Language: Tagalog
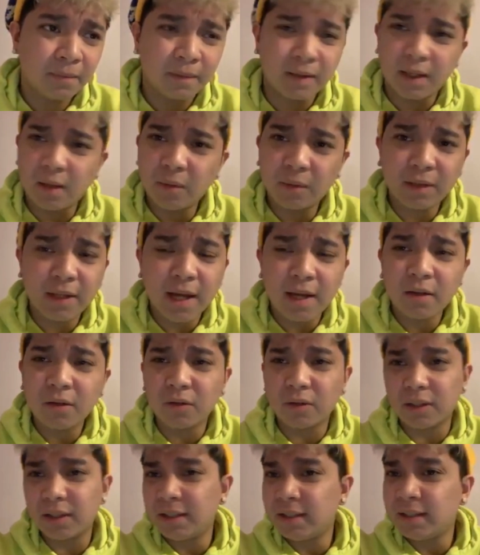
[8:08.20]
Dalawa
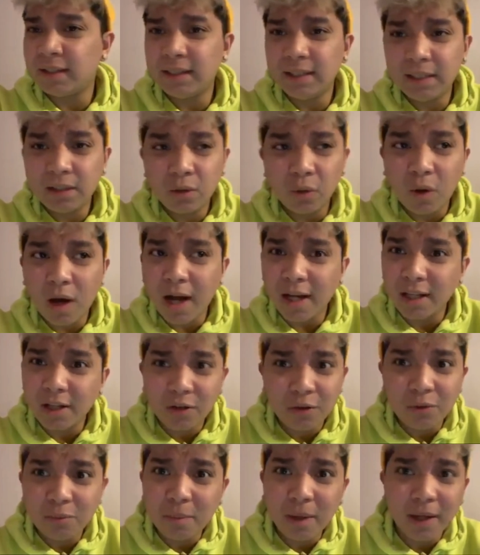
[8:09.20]
tayo, hindi ko kaya
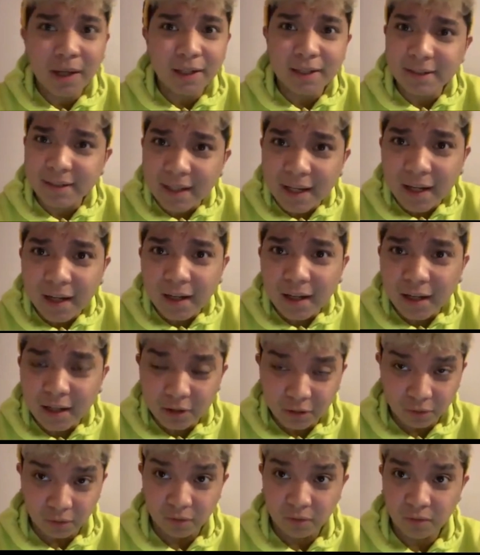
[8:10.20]
yun mag-isa.
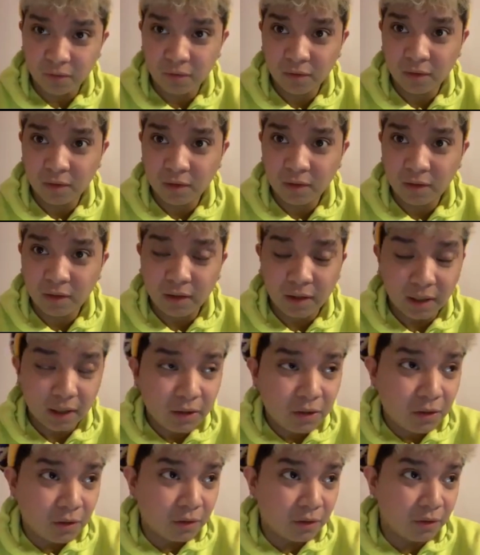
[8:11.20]
Ano? Ano
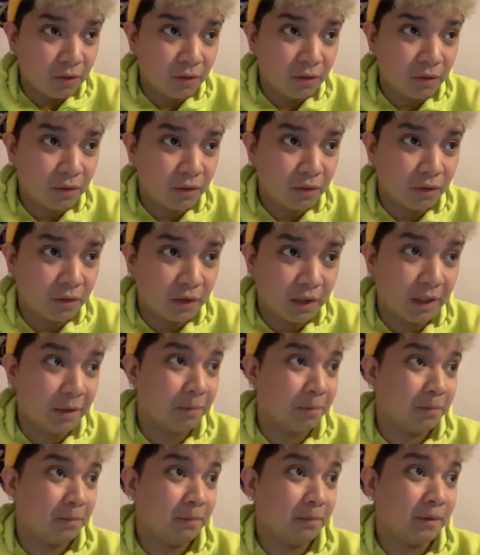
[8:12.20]
yun? Na,
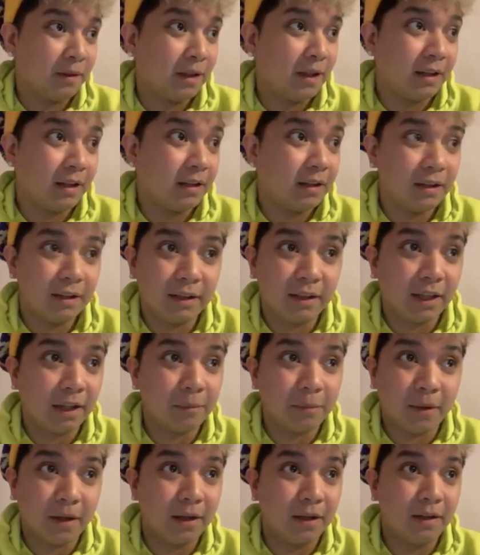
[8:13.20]
na,
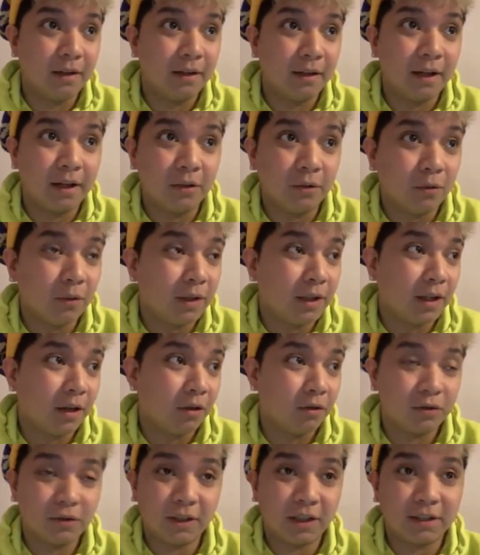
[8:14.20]
nakipag-anuhan
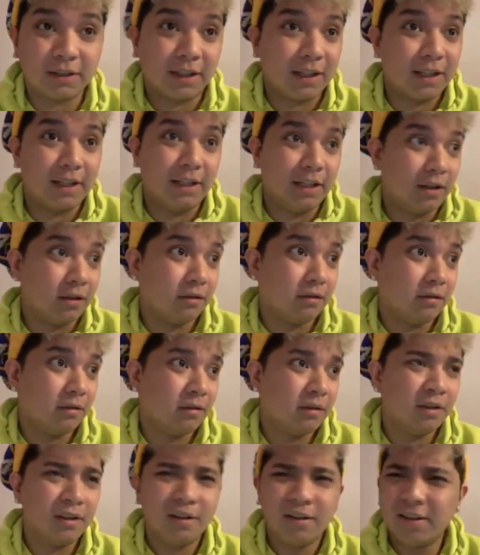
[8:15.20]
ako sa sarili ko?
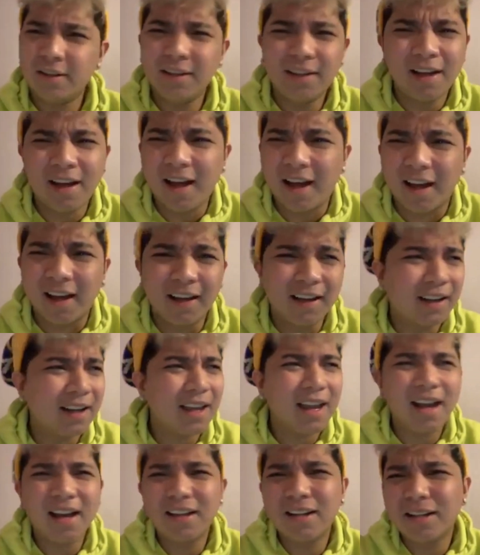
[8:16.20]
Na,
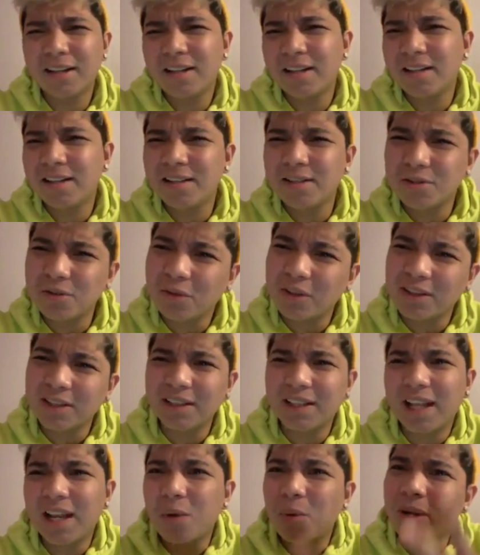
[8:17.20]
kaya nga naging issue kasi
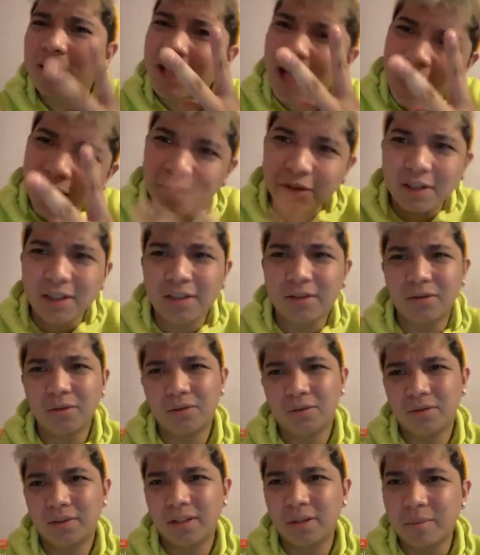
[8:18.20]
dalawa tayo
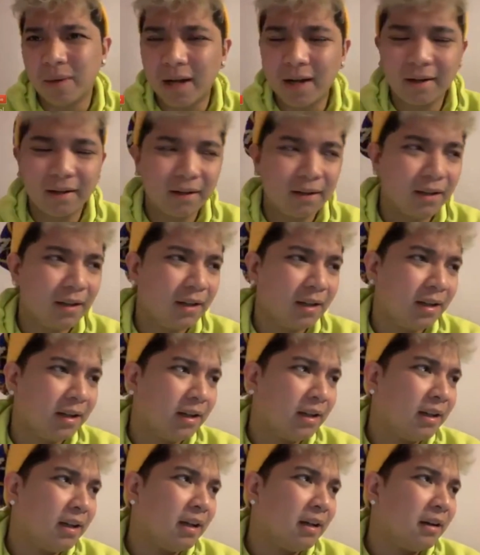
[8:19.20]
dito, di ba?
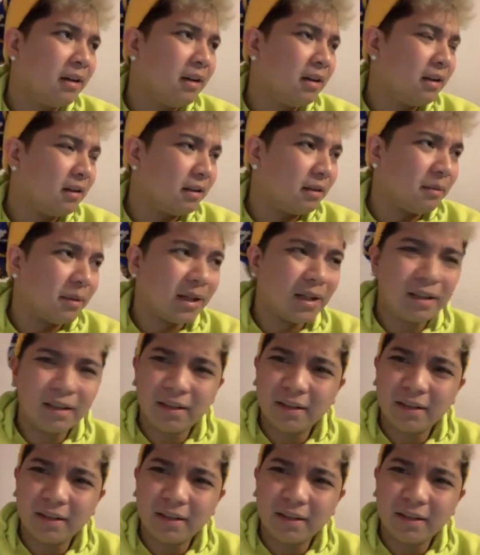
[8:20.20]
Di ba?